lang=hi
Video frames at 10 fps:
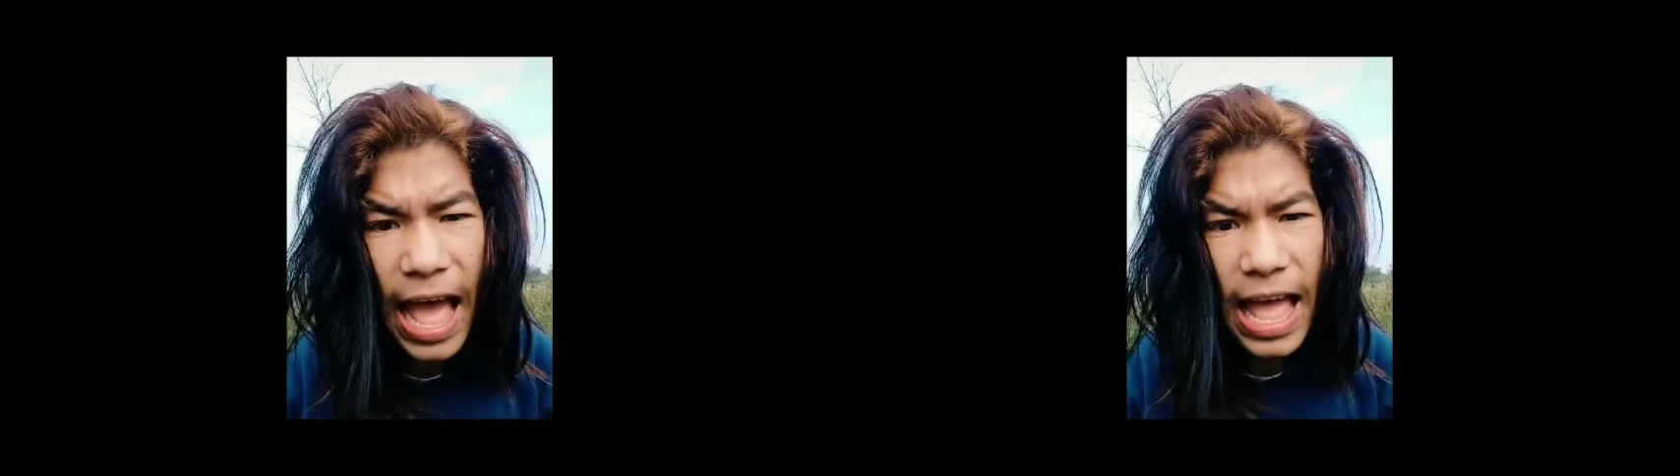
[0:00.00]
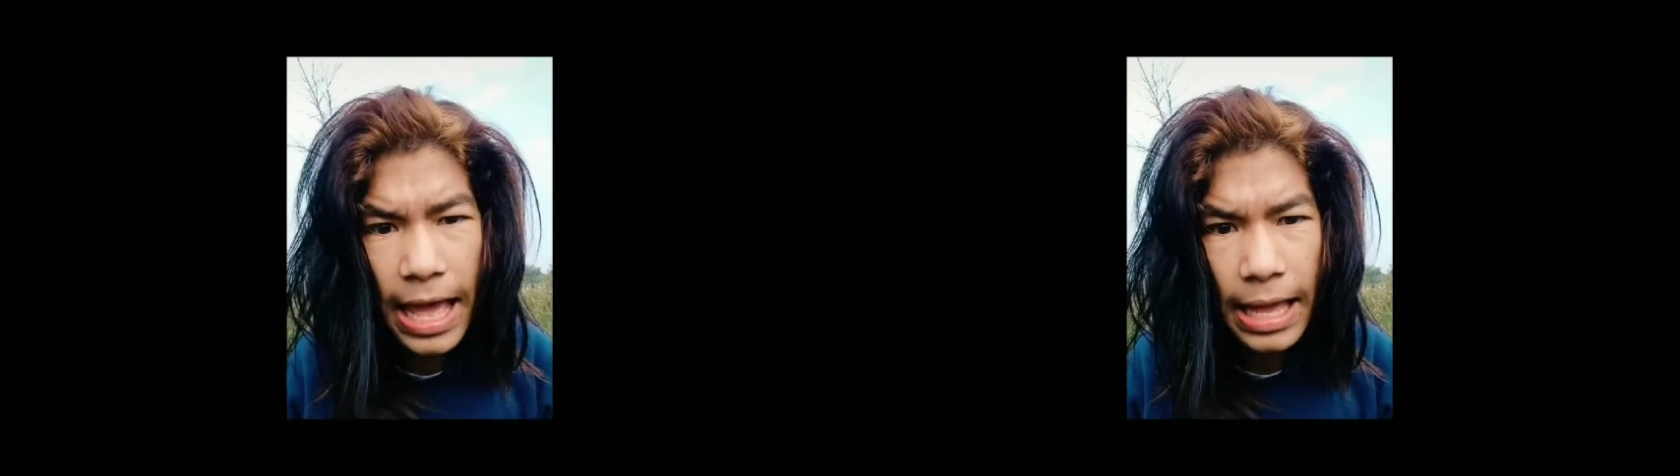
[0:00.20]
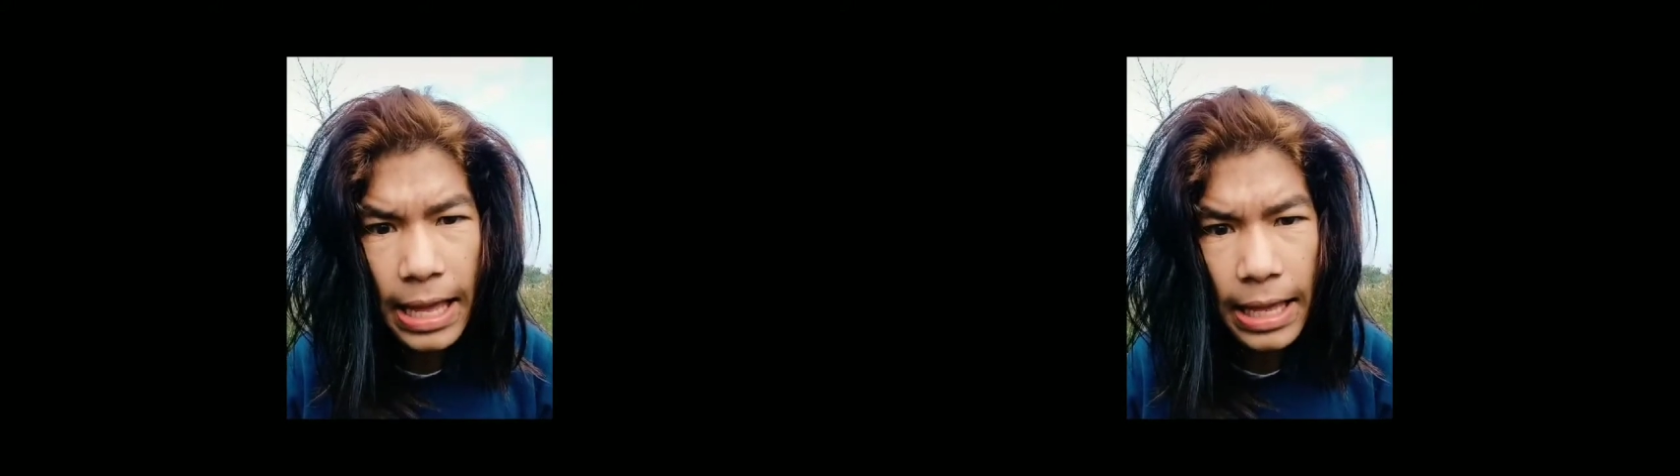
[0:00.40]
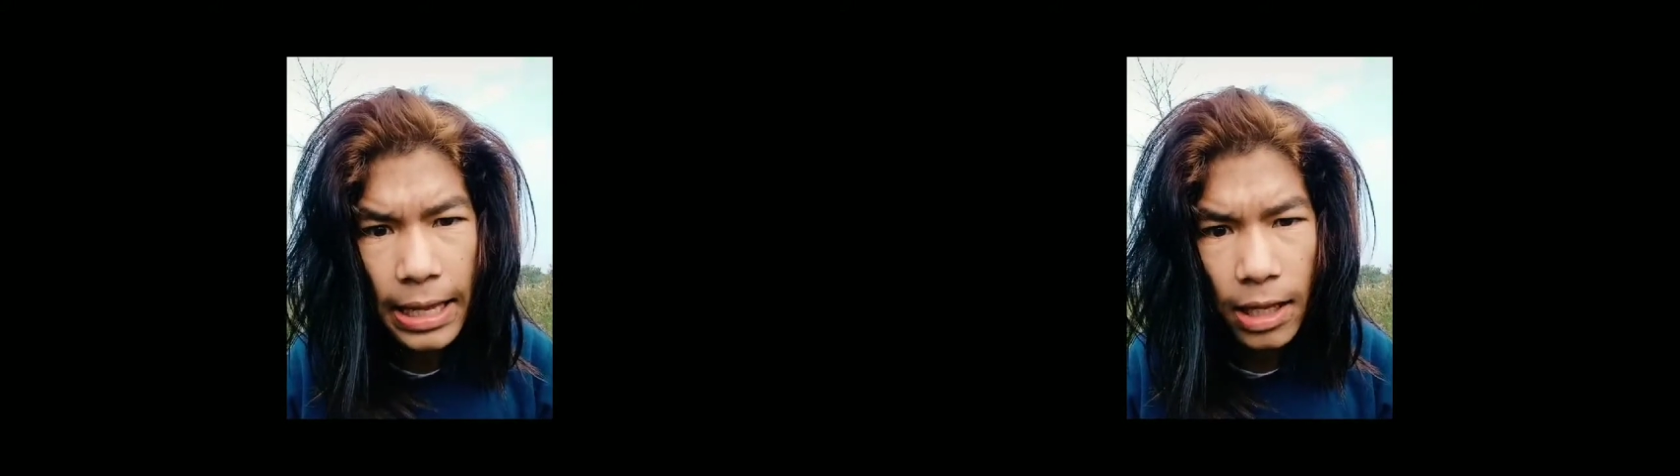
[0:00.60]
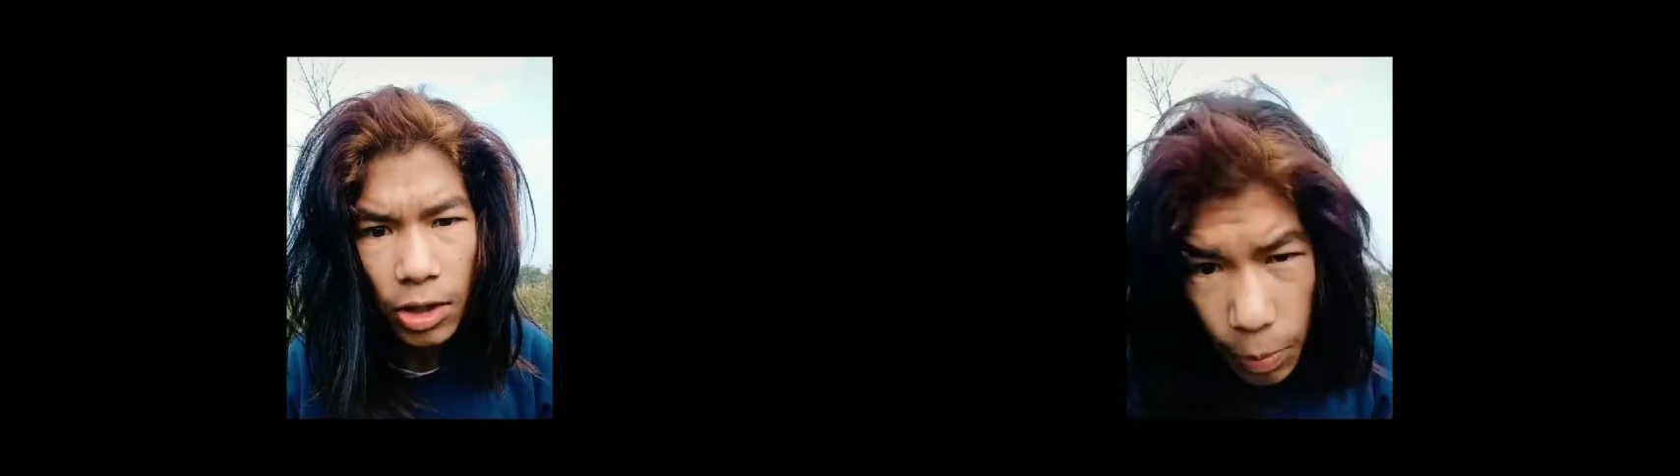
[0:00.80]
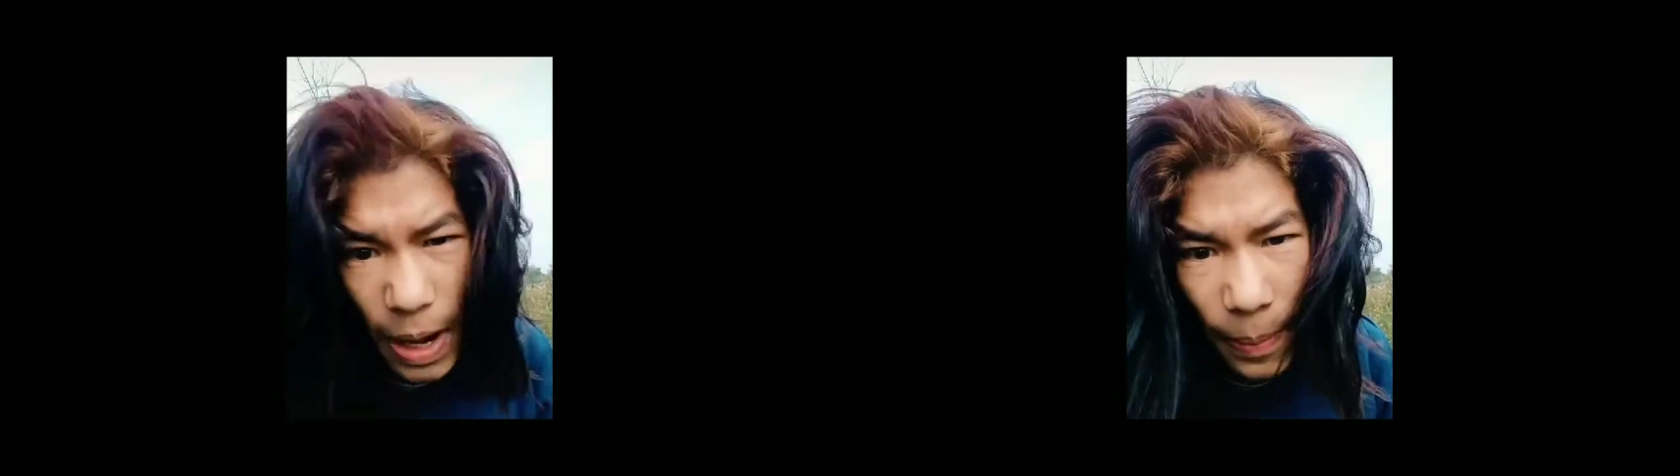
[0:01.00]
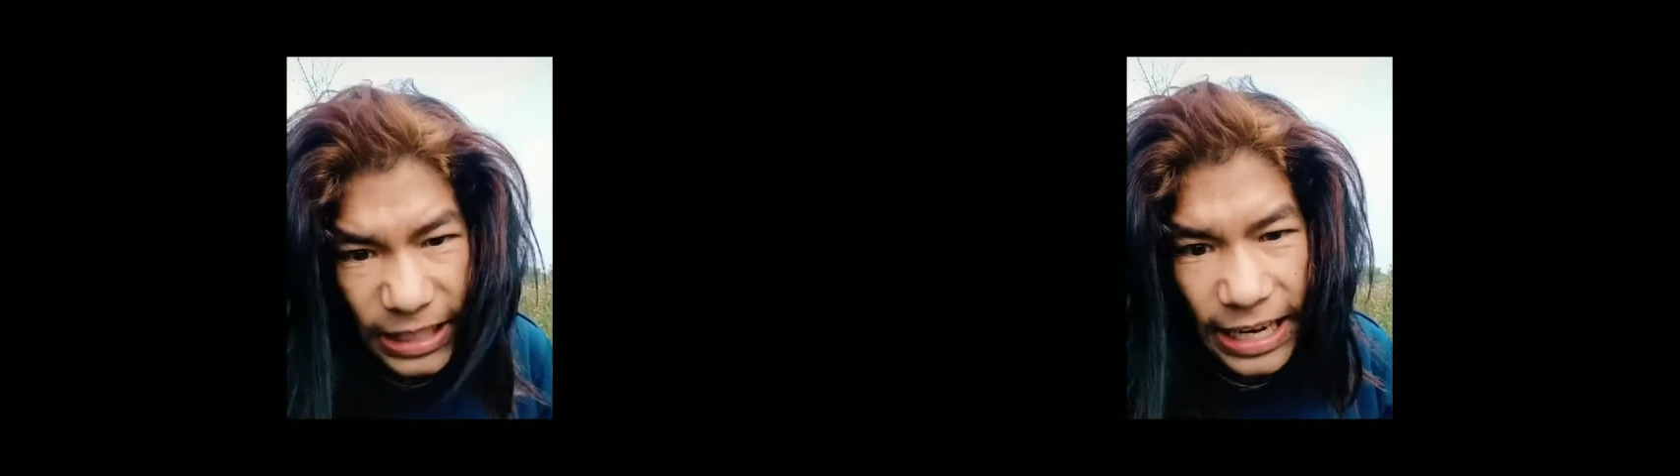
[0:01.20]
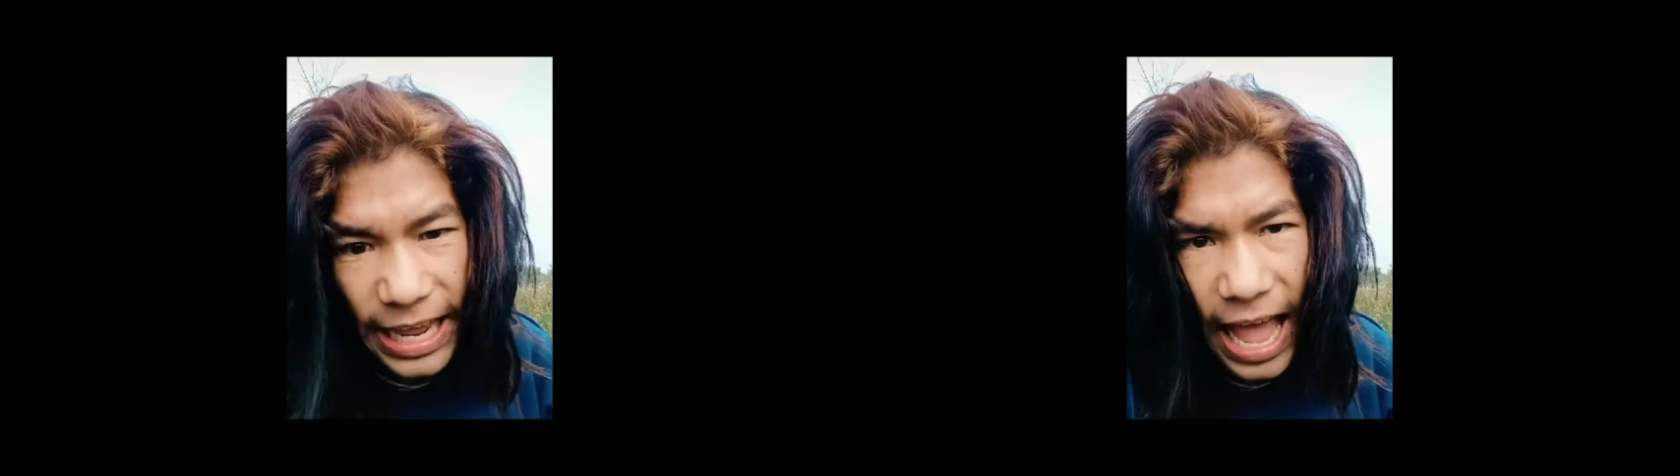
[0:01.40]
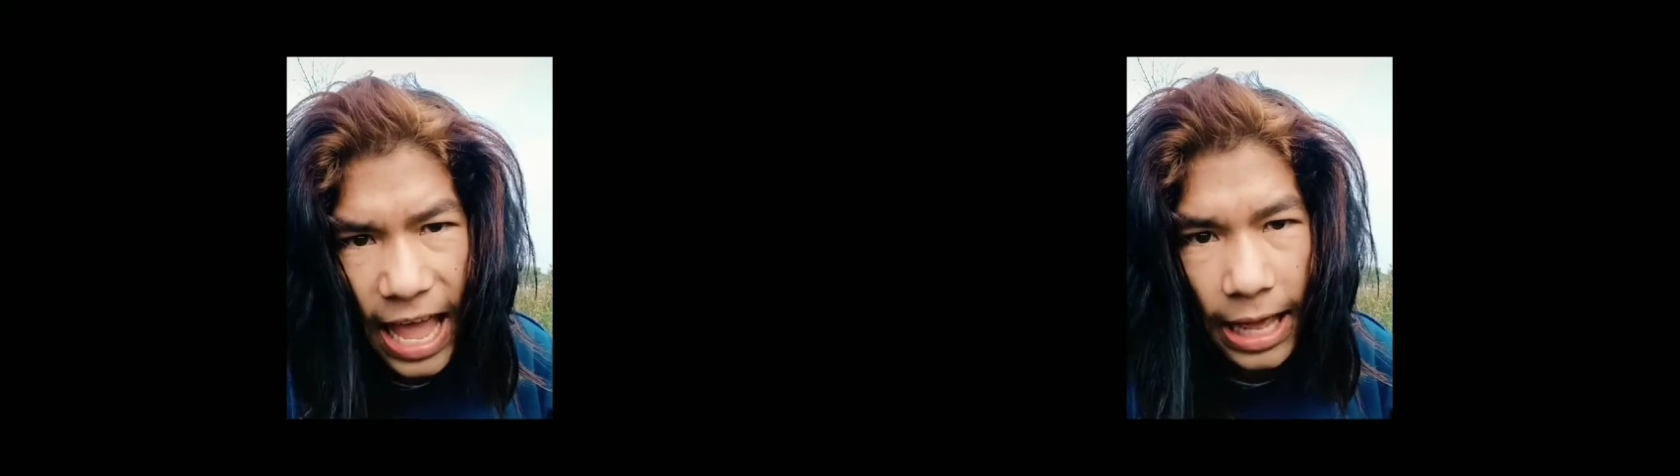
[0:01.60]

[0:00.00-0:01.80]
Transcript: है तुमने बचा दिया है